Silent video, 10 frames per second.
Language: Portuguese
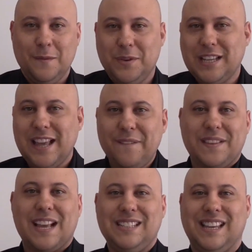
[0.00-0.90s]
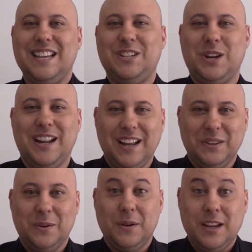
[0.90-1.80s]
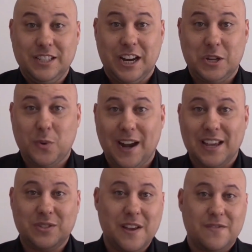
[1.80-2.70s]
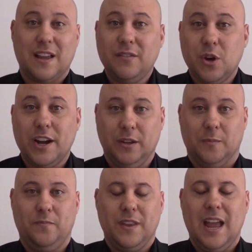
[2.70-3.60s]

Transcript: Você deve estar se questionando, gente, o Alessio deve estar doido.